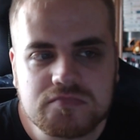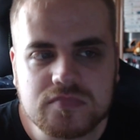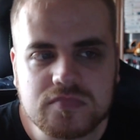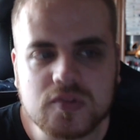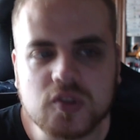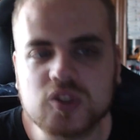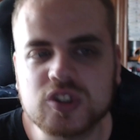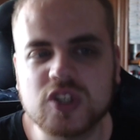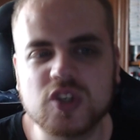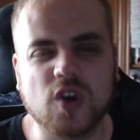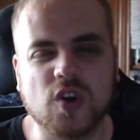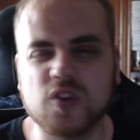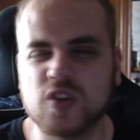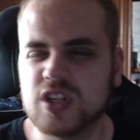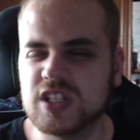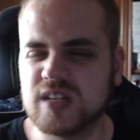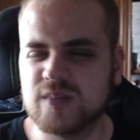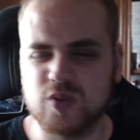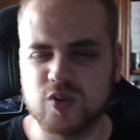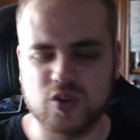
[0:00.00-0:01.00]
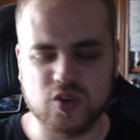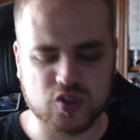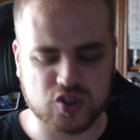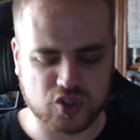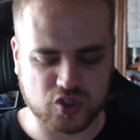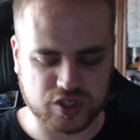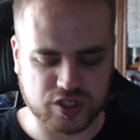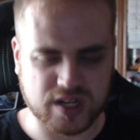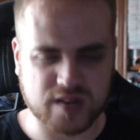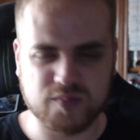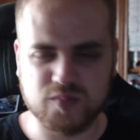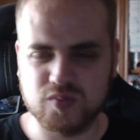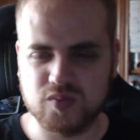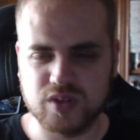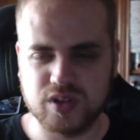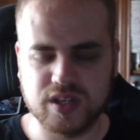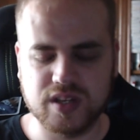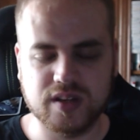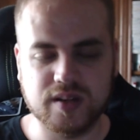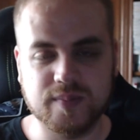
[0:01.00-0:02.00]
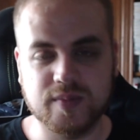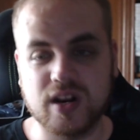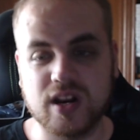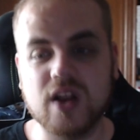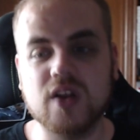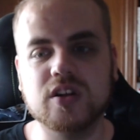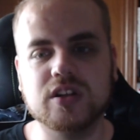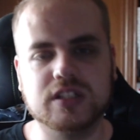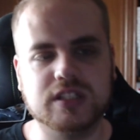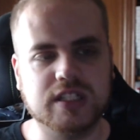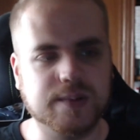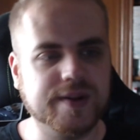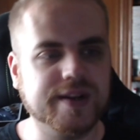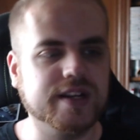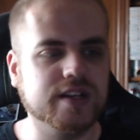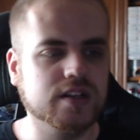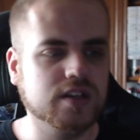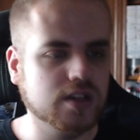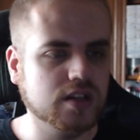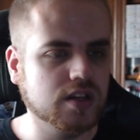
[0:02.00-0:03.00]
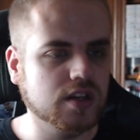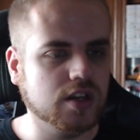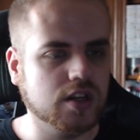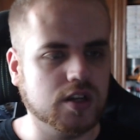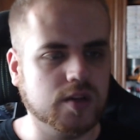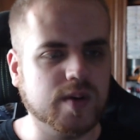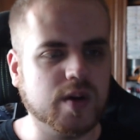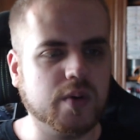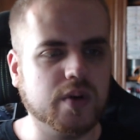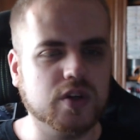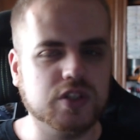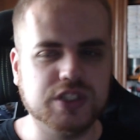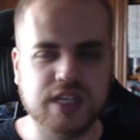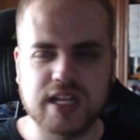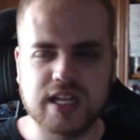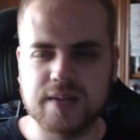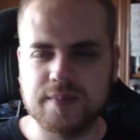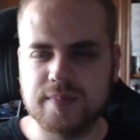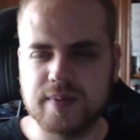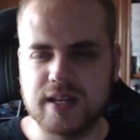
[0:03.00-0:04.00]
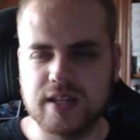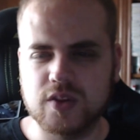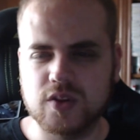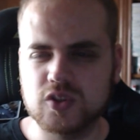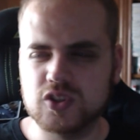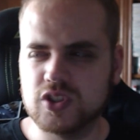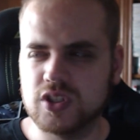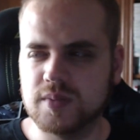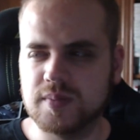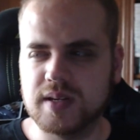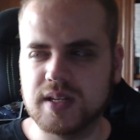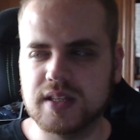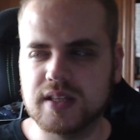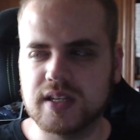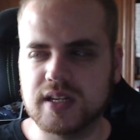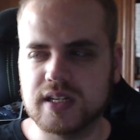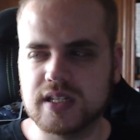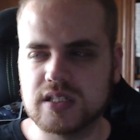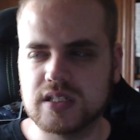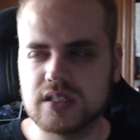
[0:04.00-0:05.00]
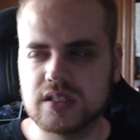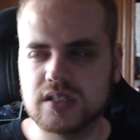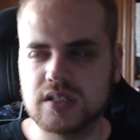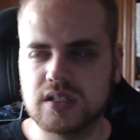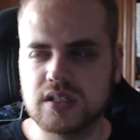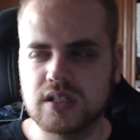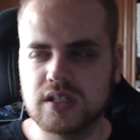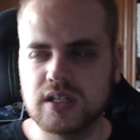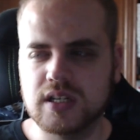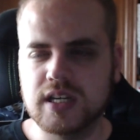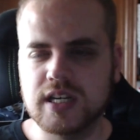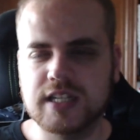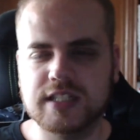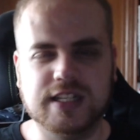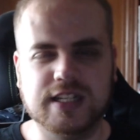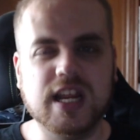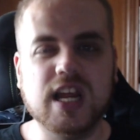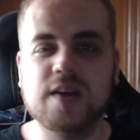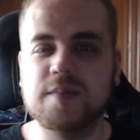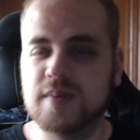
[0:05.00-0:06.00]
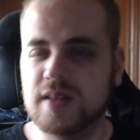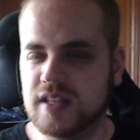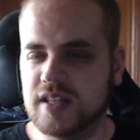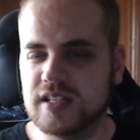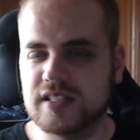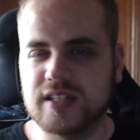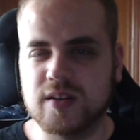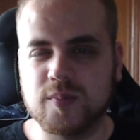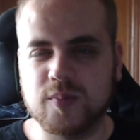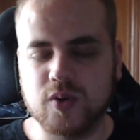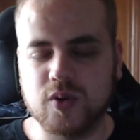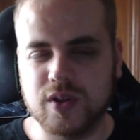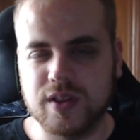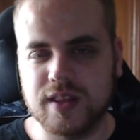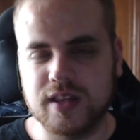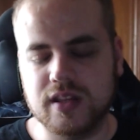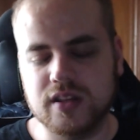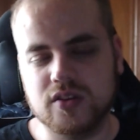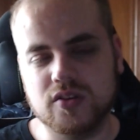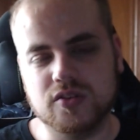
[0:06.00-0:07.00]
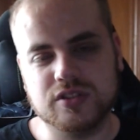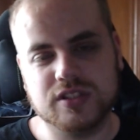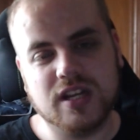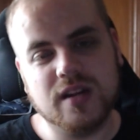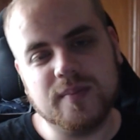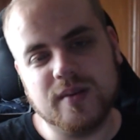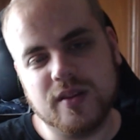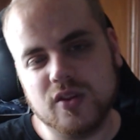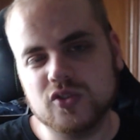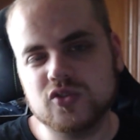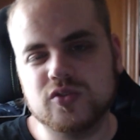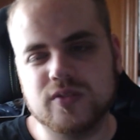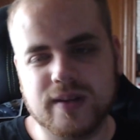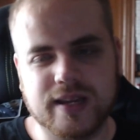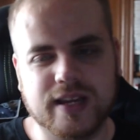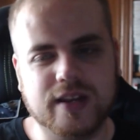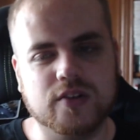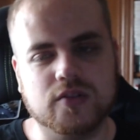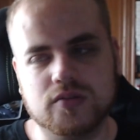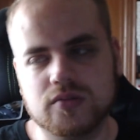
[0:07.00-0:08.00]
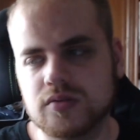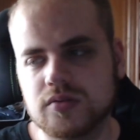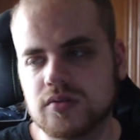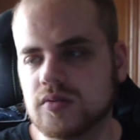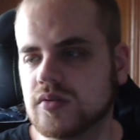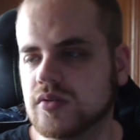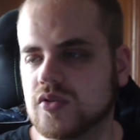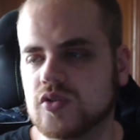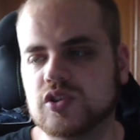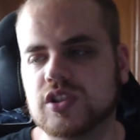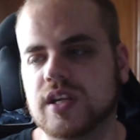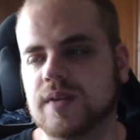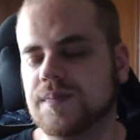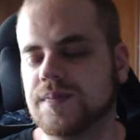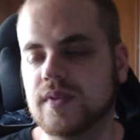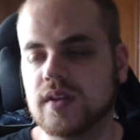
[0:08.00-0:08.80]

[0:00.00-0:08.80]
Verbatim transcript: No sé, los controles eran muy toscos, eran muy... Pero claro, es, a ver, no me acuerdo si era de Play 2 o de Play 3. Si era de Play 3 tenía un poco de delito, si era de Play 2 todavía no, no sé.